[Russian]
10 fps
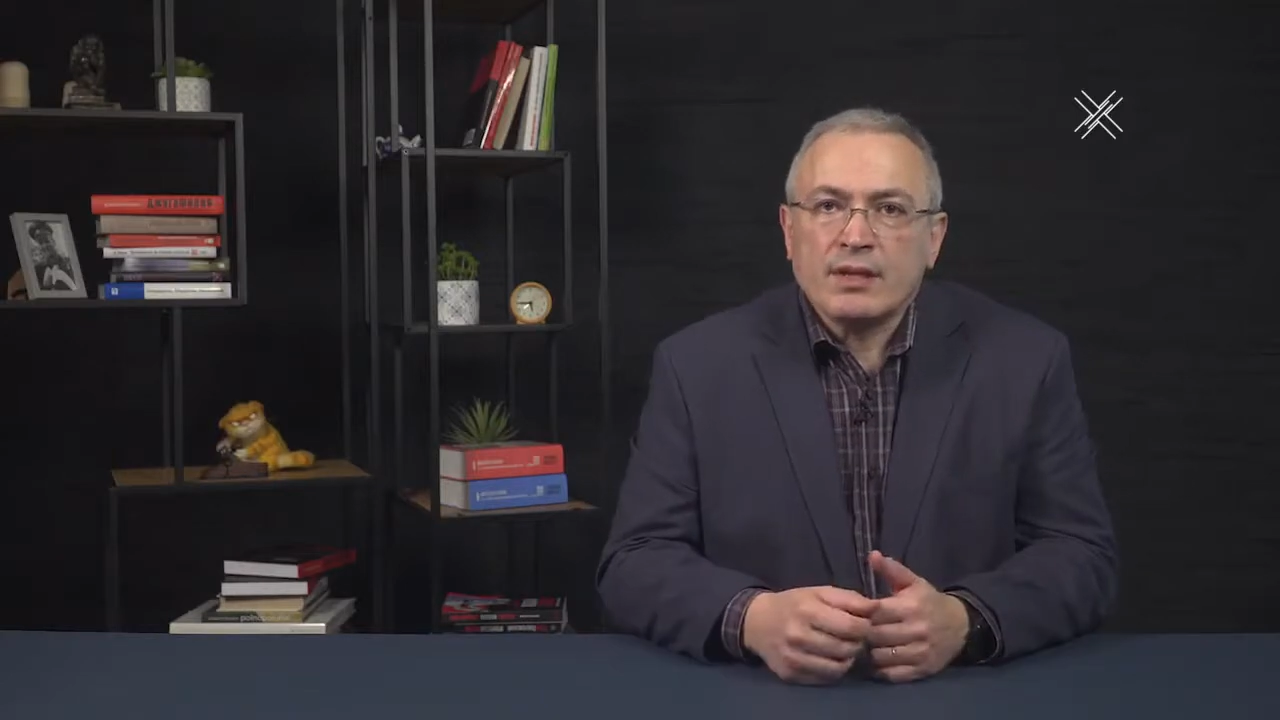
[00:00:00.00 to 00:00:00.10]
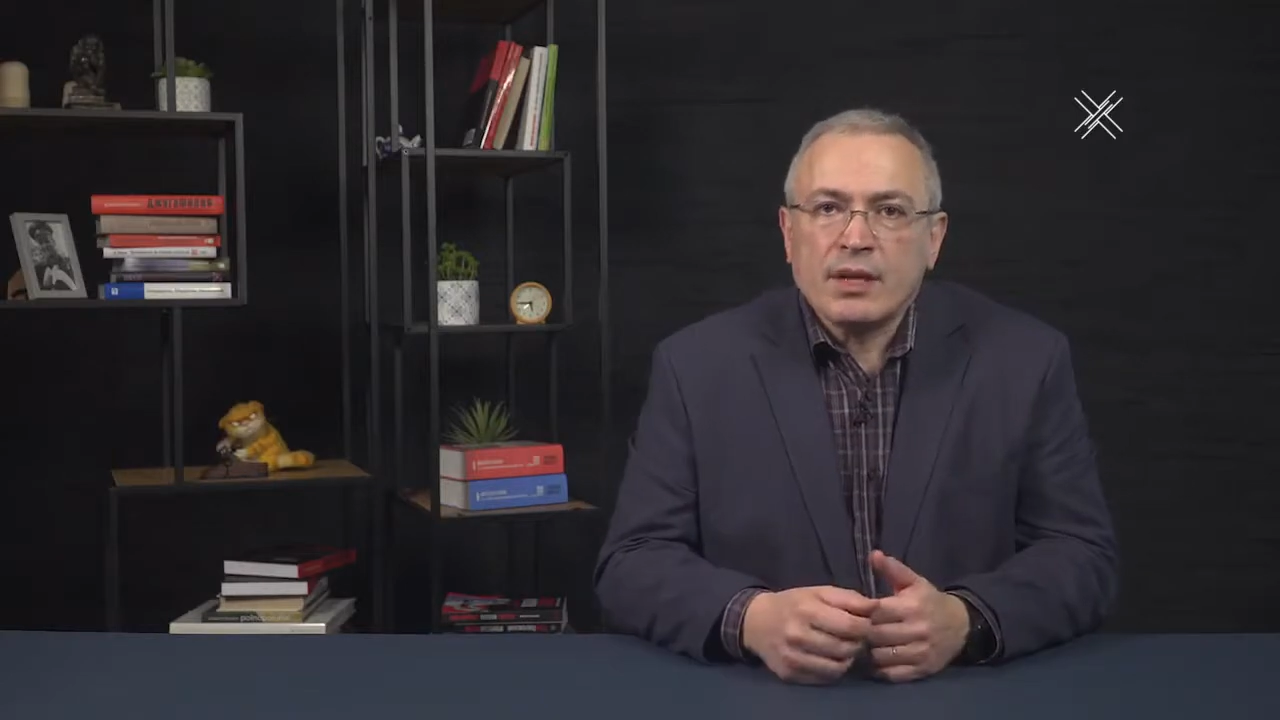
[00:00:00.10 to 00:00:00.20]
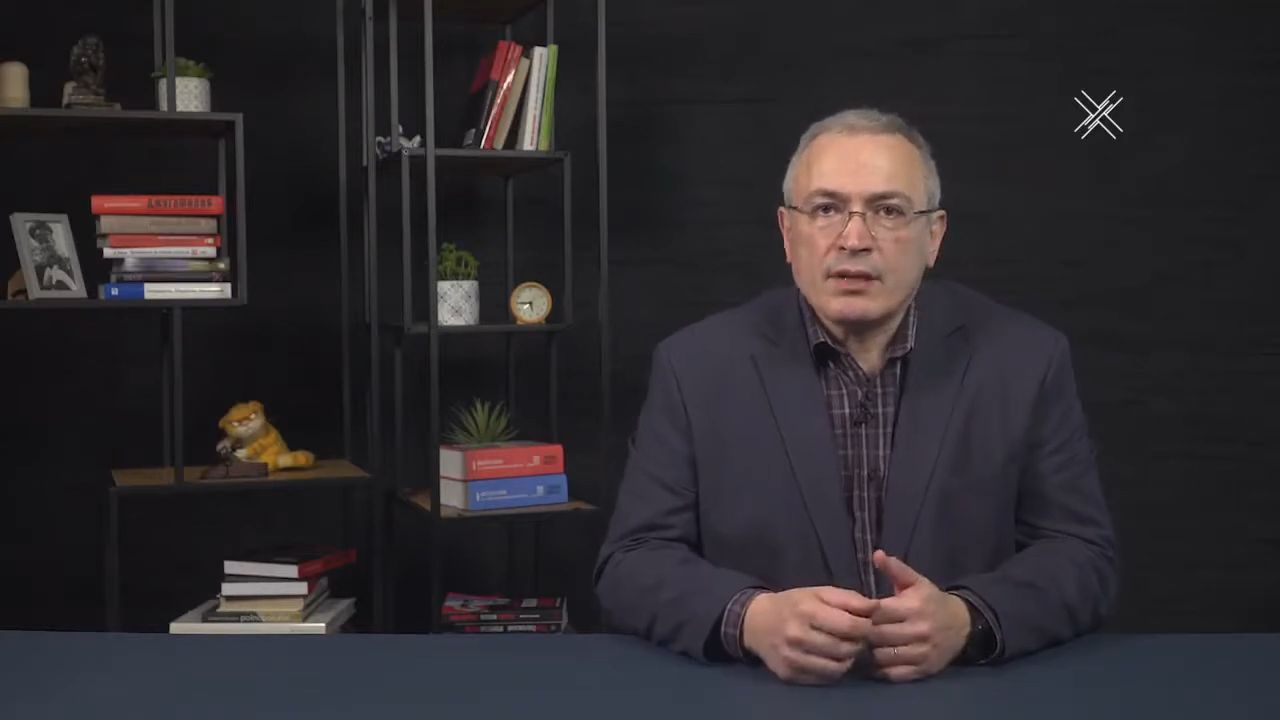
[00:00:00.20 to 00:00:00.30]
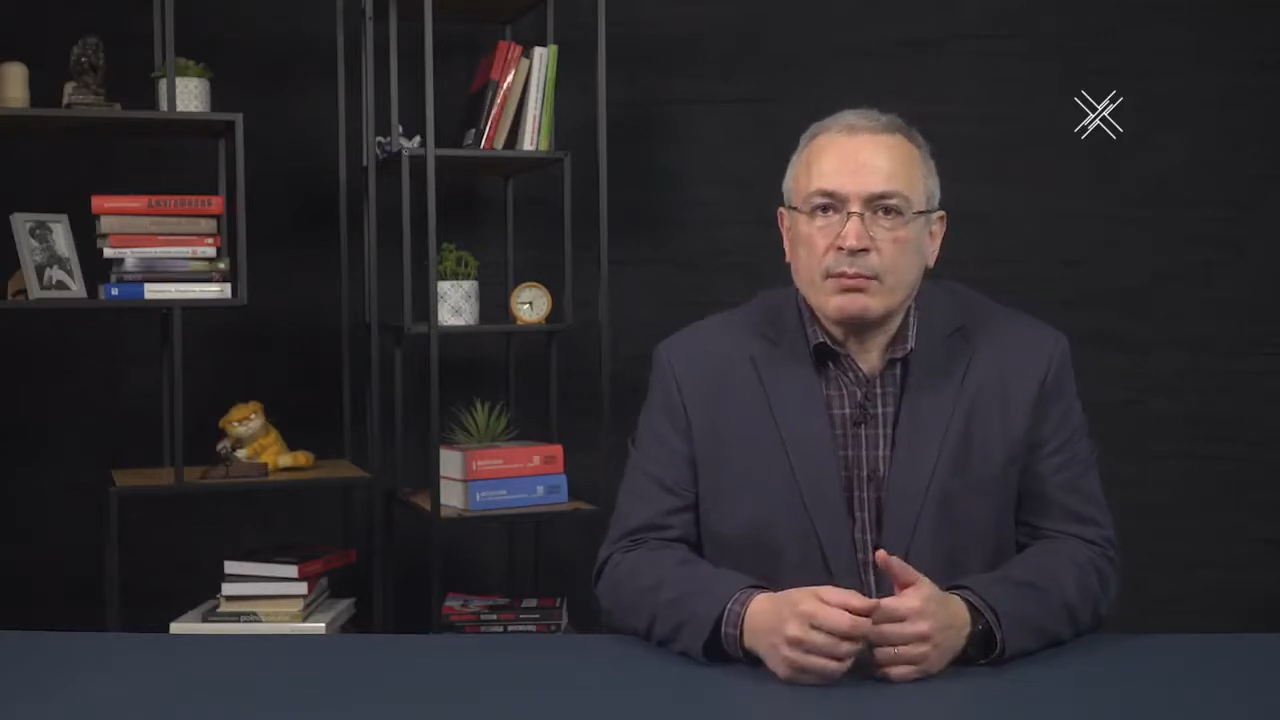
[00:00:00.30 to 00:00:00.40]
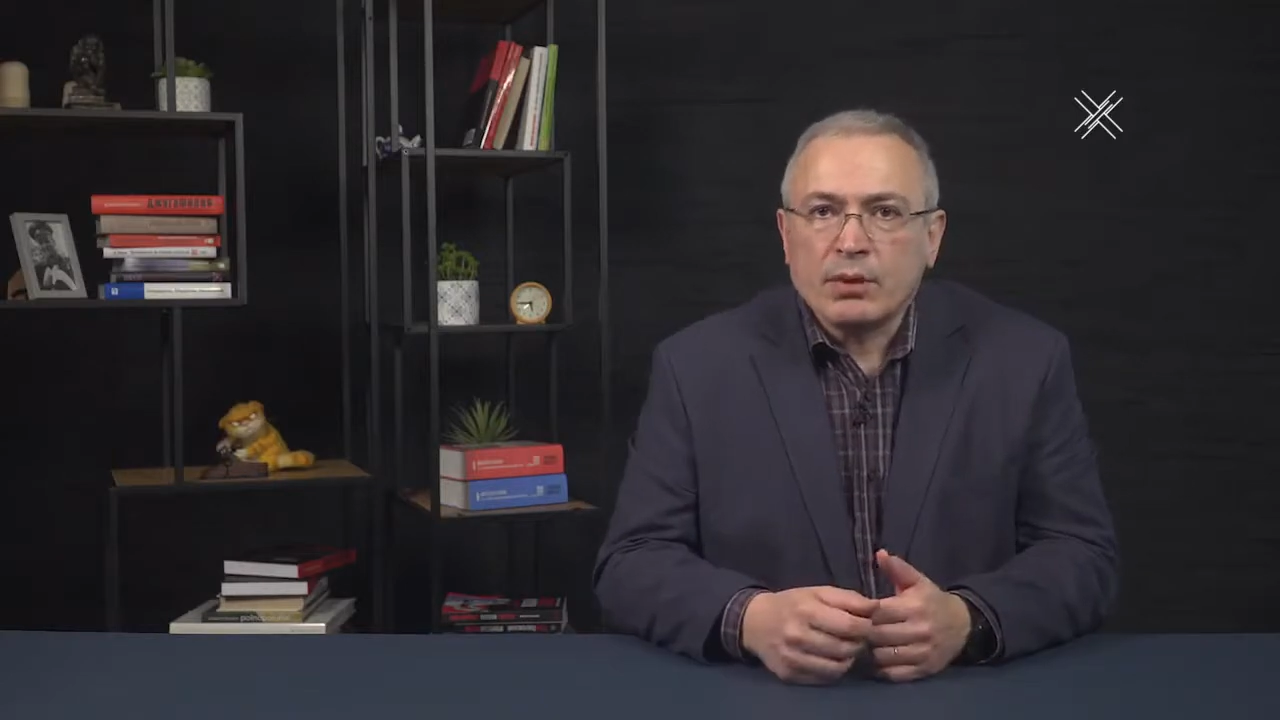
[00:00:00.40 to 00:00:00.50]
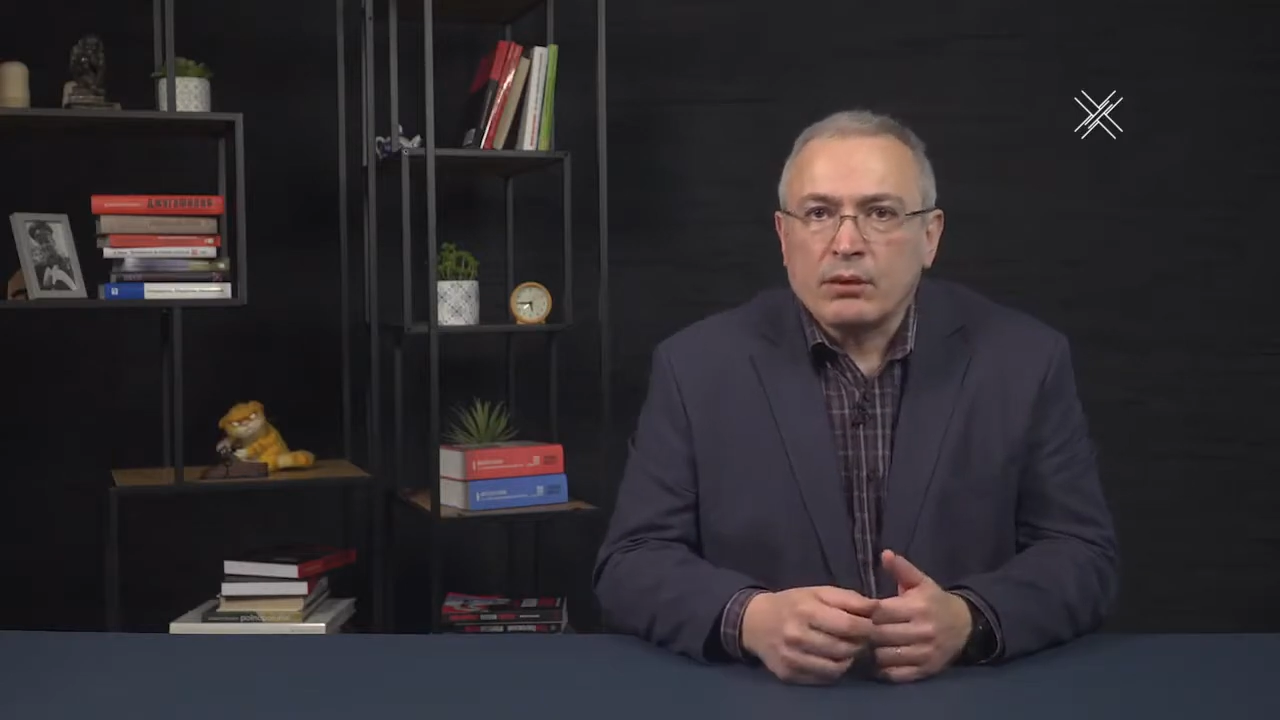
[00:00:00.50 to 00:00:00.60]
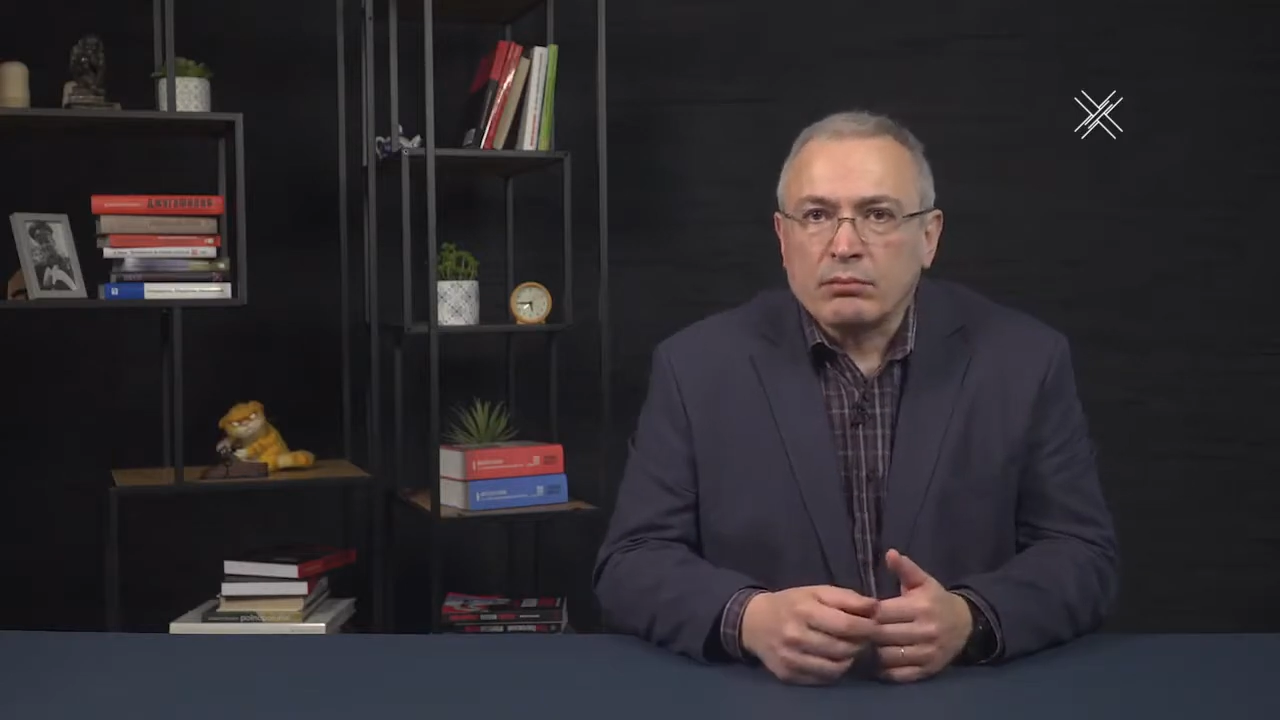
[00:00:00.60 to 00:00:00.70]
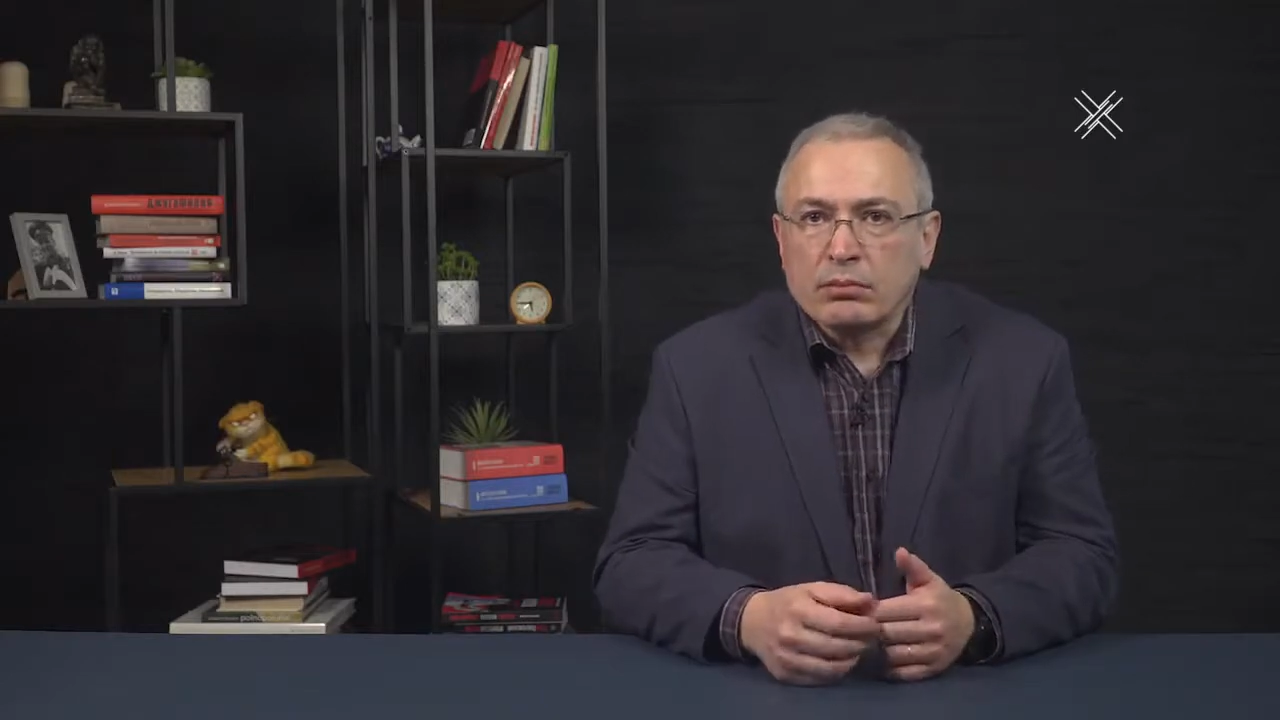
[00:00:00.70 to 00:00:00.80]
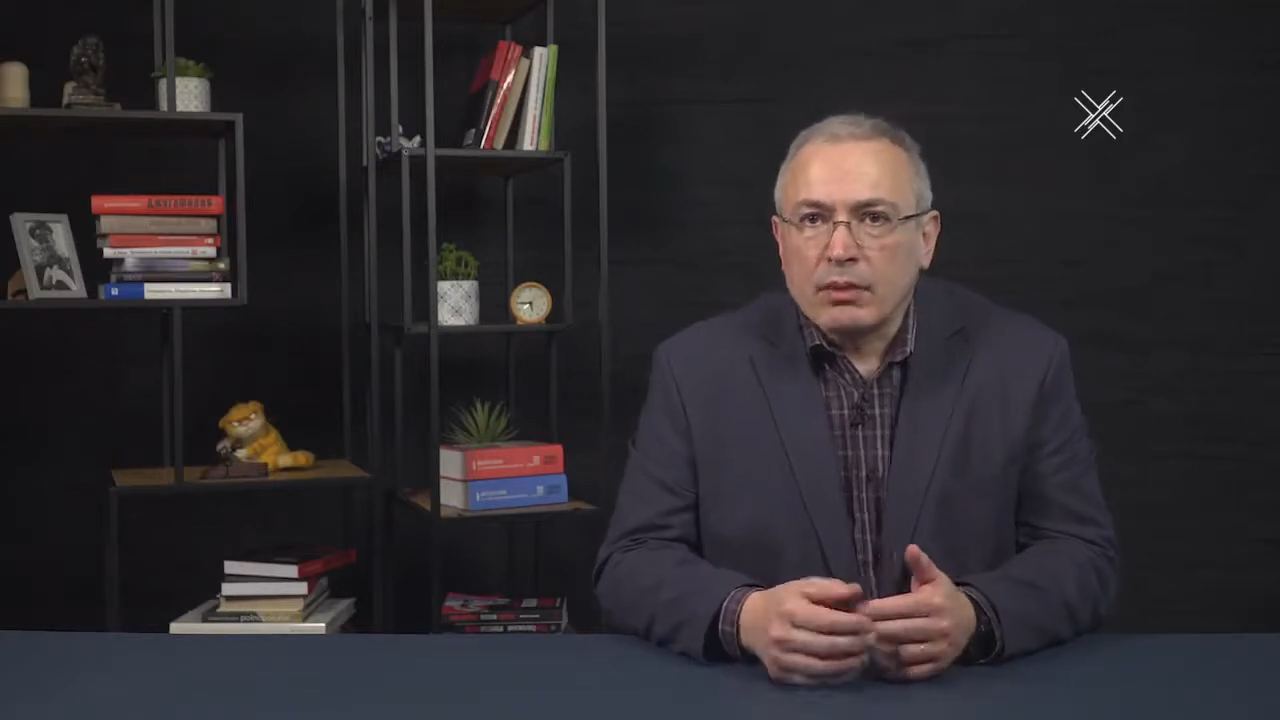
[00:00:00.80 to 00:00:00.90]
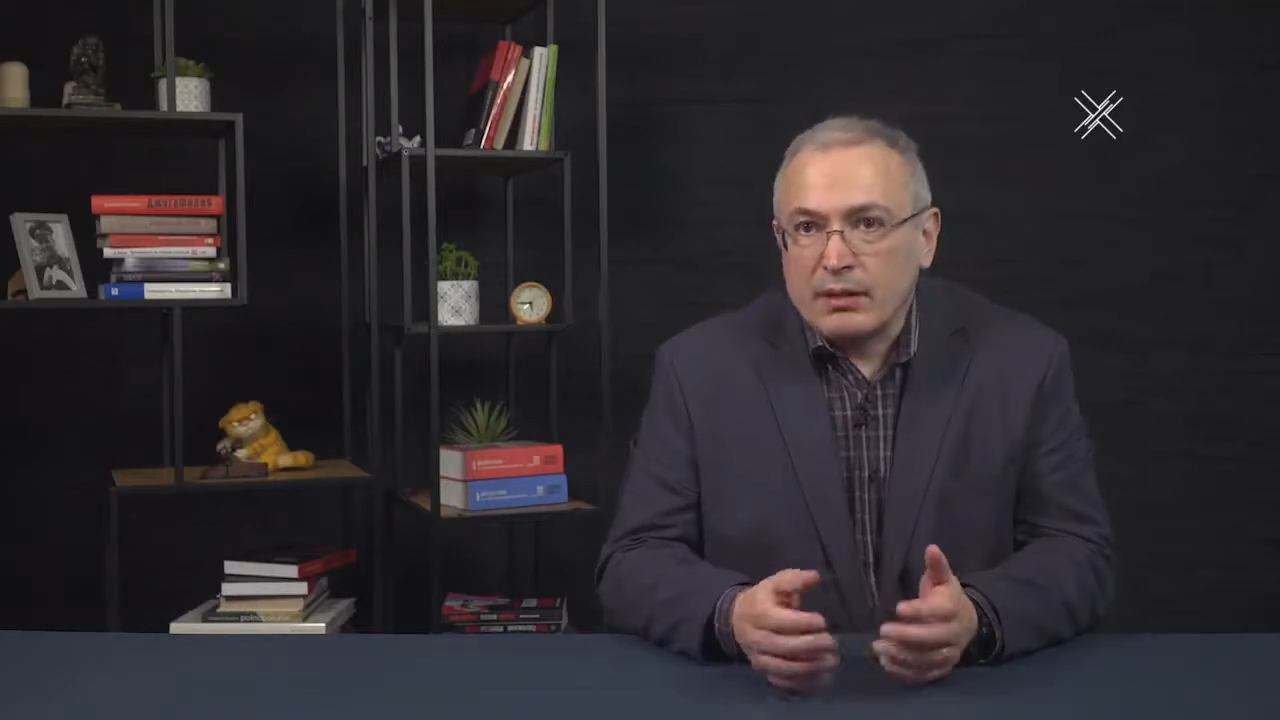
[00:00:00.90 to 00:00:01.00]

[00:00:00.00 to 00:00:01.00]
из нас был